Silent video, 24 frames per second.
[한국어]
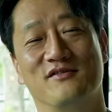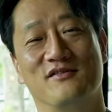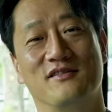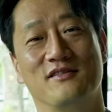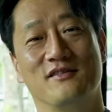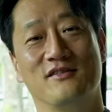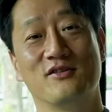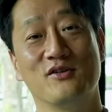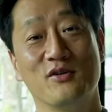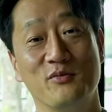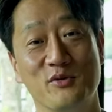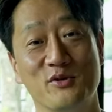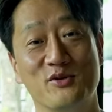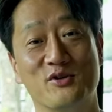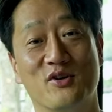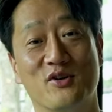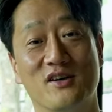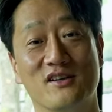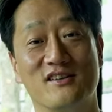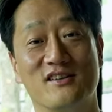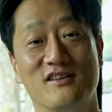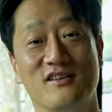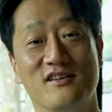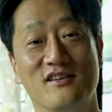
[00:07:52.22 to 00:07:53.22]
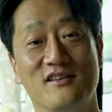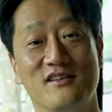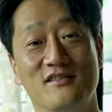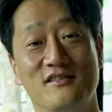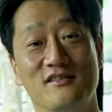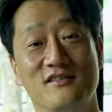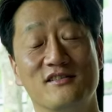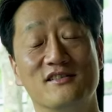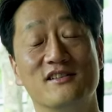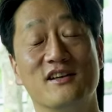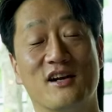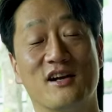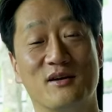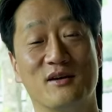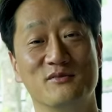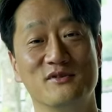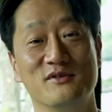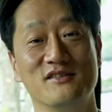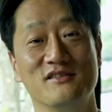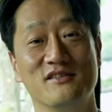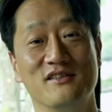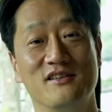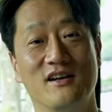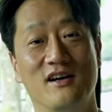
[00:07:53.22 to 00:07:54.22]
그러면 저 같은
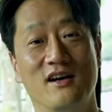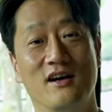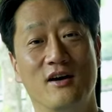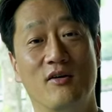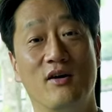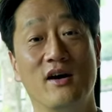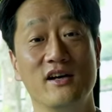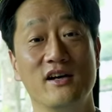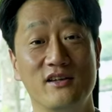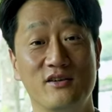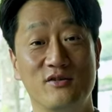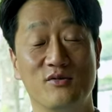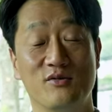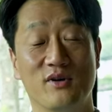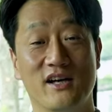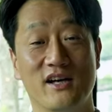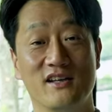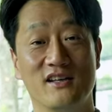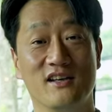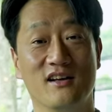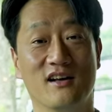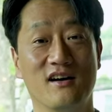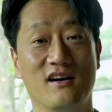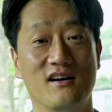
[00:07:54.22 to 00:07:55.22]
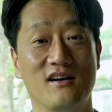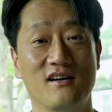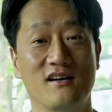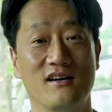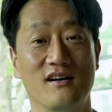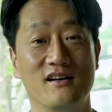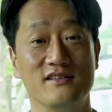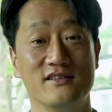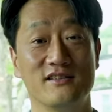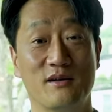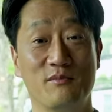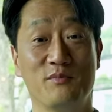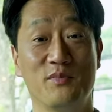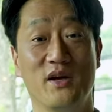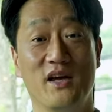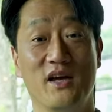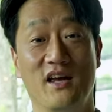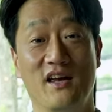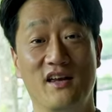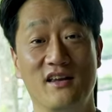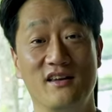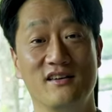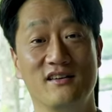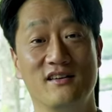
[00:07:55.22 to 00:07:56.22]
사람은 화이트 와인이나
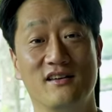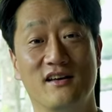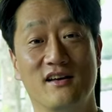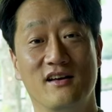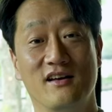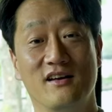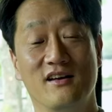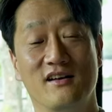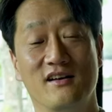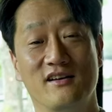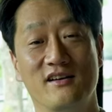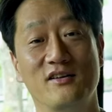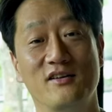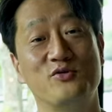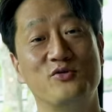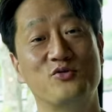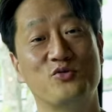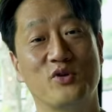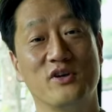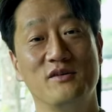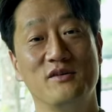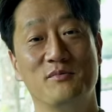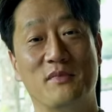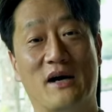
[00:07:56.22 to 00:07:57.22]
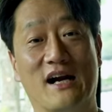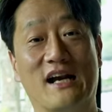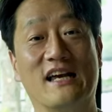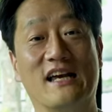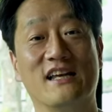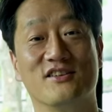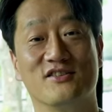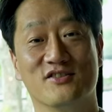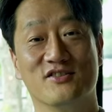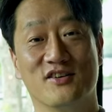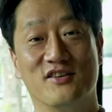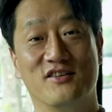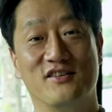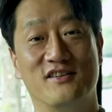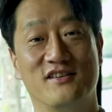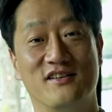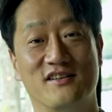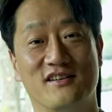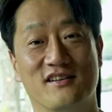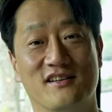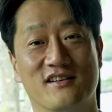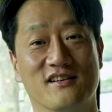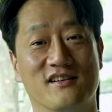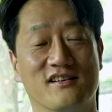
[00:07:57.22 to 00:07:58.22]
샴페인 이런 쪽이 맞겠죠.
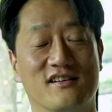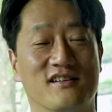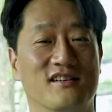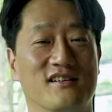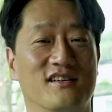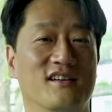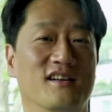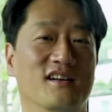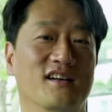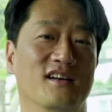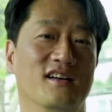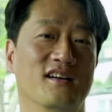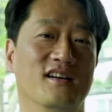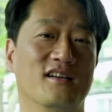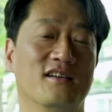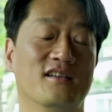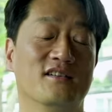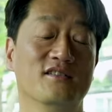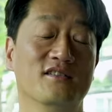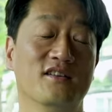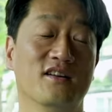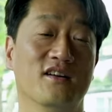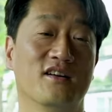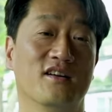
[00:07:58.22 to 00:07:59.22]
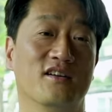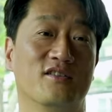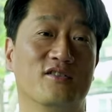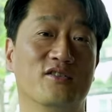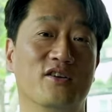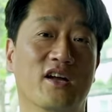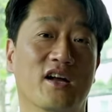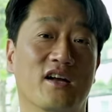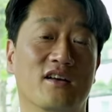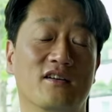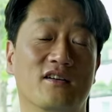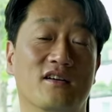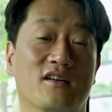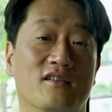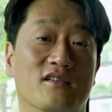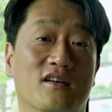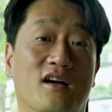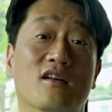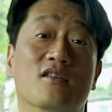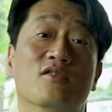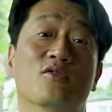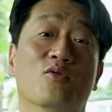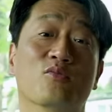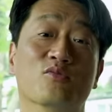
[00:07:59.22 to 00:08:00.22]
근데 그게 아니라
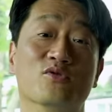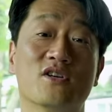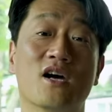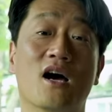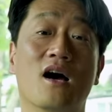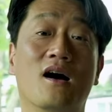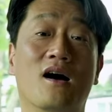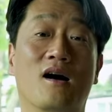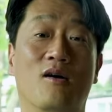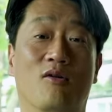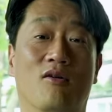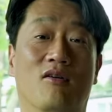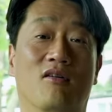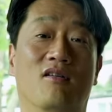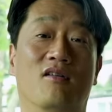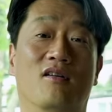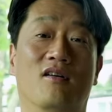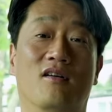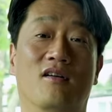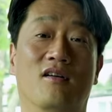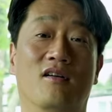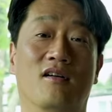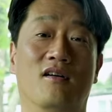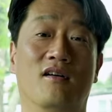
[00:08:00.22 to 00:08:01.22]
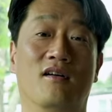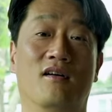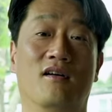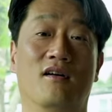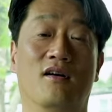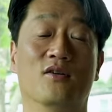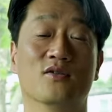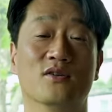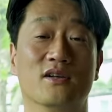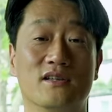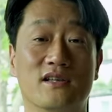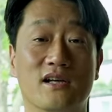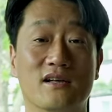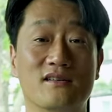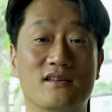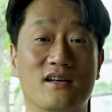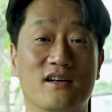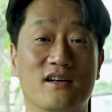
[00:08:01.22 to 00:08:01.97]
나는 너무 차가워. 어, 난 따뜻한